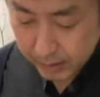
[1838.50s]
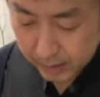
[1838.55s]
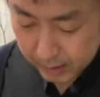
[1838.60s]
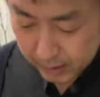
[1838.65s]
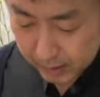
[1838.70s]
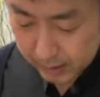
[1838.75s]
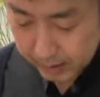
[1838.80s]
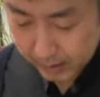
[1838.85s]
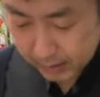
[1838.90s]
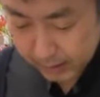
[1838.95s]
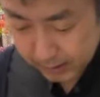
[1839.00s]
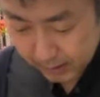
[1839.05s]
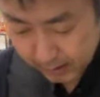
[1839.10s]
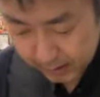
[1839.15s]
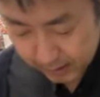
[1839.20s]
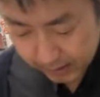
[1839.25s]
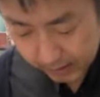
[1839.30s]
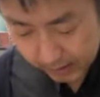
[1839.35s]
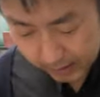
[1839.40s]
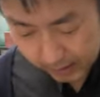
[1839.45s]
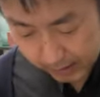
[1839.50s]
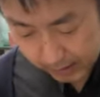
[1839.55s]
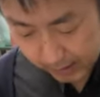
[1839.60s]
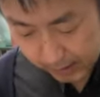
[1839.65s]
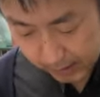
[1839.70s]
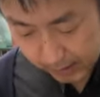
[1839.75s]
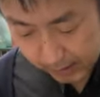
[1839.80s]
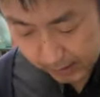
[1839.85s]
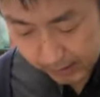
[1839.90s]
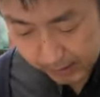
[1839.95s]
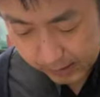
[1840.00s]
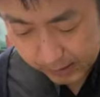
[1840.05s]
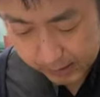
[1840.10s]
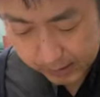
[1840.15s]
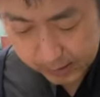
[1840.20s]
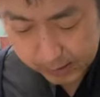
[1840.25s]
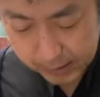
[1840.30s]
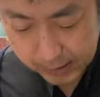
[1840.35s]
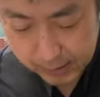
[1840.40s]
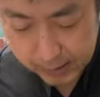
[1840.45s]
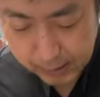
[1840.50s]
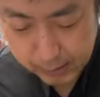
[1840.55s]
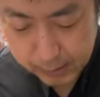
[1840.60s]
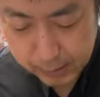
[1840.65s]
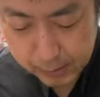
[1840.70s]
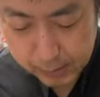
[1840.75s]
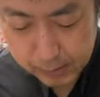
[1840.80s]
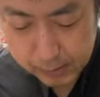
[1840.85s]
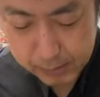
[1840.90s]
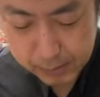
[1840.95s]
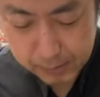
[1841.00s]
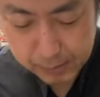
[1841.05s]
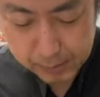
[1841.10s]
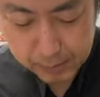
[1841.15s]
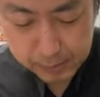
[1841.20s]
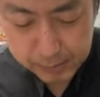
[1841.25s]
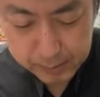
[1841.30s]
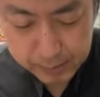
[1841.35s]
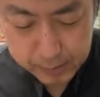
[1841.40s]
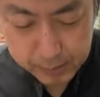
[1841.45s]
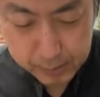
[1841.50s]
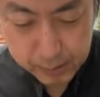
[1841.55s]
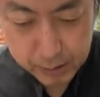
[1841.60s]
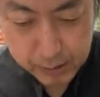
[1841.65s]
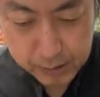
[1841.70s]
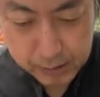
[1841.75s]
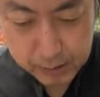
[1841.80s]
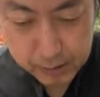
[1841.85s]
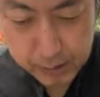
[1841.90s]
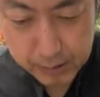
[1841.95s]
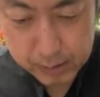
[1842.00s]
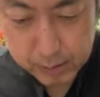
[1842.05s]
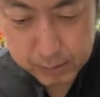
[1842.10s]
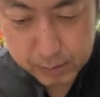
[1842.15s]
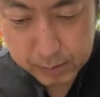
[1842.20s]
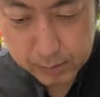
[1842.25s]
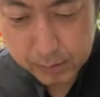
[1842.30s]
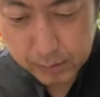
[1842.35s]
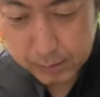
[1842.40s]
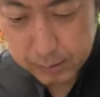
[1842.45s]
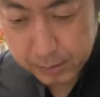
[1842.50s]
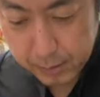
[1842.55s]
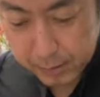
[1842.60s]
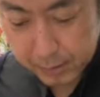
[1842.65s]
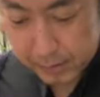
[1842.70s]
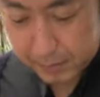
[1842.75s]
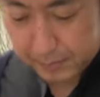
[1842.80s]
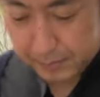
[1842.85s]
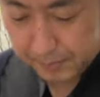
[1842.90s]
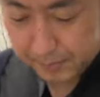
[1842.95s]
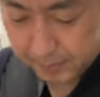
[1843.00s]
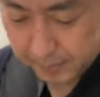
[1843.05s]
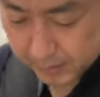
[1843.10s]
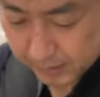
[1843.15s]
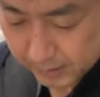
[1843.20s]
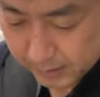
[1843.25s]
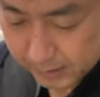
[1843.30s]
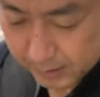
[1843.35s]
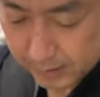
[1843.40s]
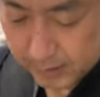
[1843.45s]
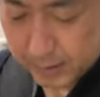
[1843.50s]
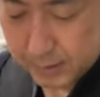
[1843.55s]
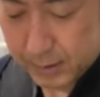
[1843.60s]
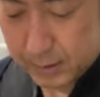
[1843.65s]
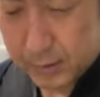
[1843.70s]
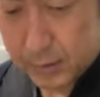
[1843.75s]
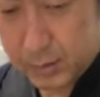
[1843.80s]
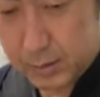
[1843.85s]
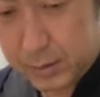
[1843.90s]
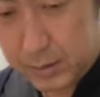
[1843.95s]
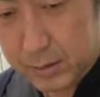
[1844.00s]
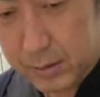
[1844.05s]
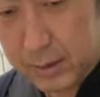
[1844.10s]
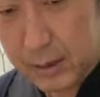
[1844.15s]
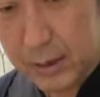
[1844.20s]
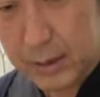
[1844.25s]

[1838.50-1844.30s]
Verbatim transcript: かでね自然な部分動きのある部分もちょこっ